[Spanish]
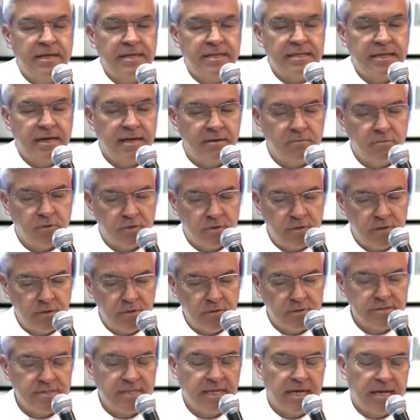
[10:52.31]
del amor de
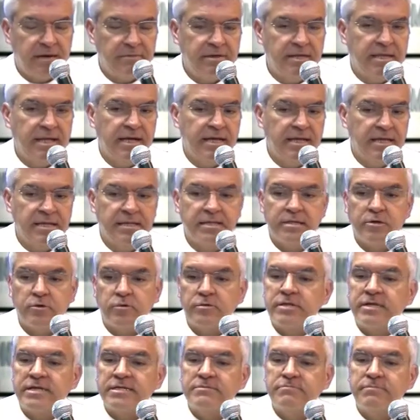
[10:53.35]
Dios en la vida de
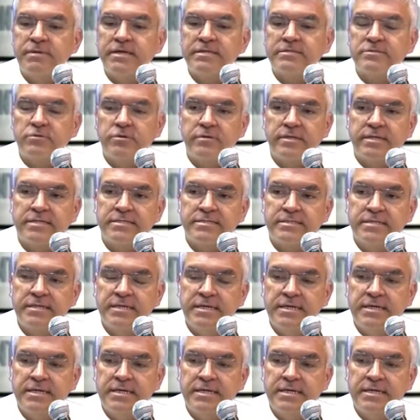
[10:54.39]
otras personas.